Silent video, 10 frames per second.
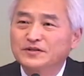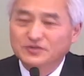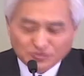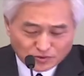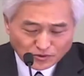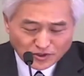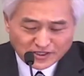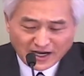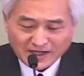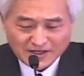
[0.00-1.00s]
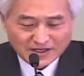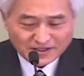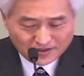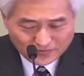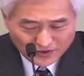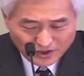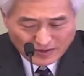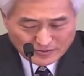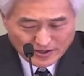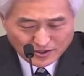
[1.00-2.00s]
그러므로 너희가 여기
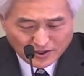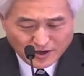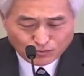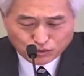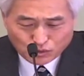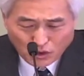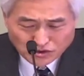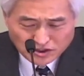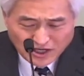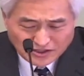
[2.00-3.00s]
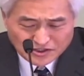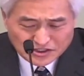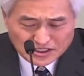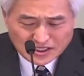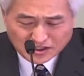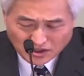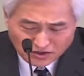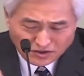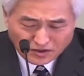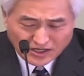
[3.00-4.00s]
말씀하기를 너희가 무엇을 하든지
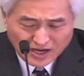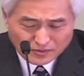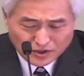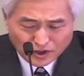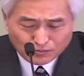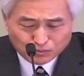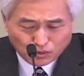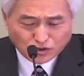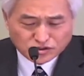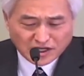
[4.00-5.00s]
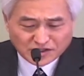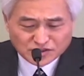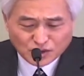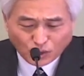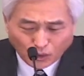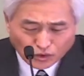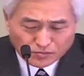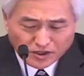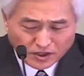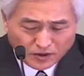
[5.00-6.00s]
경건하며 무엇을 하든지
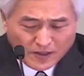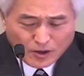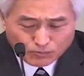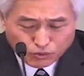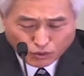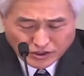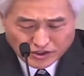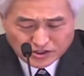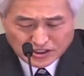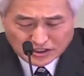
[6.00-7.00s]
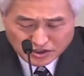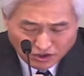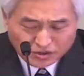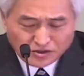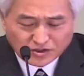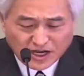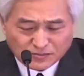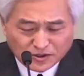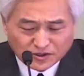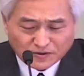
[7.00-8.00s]
오르며 무엇이든지
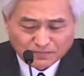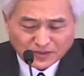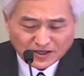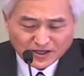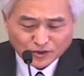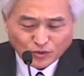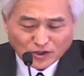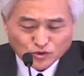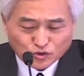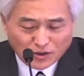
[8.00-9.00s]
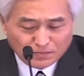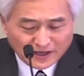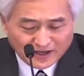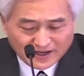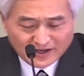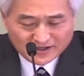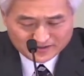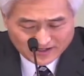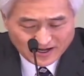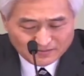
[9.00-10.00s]
경결하며 또한 주 앞에
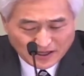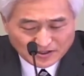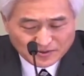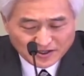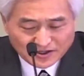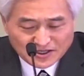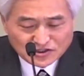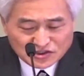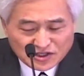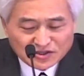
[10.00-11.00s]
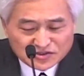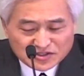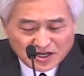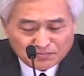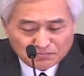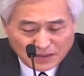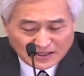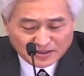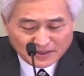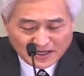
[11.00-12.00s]
사랑받으며
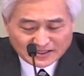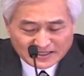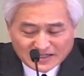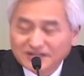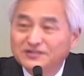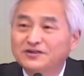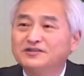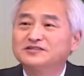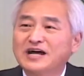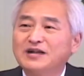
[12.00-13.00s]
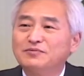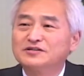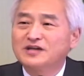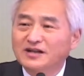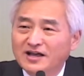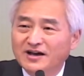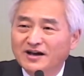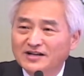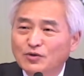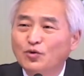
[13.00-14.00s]
칭찬받을 만한 그런 삶을
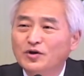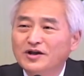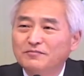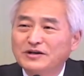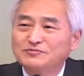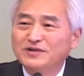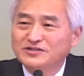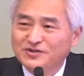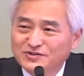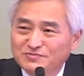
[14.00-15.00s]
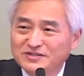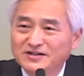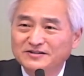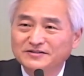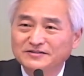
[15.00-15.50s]
살라라고 말씀을 하시는 것입니다.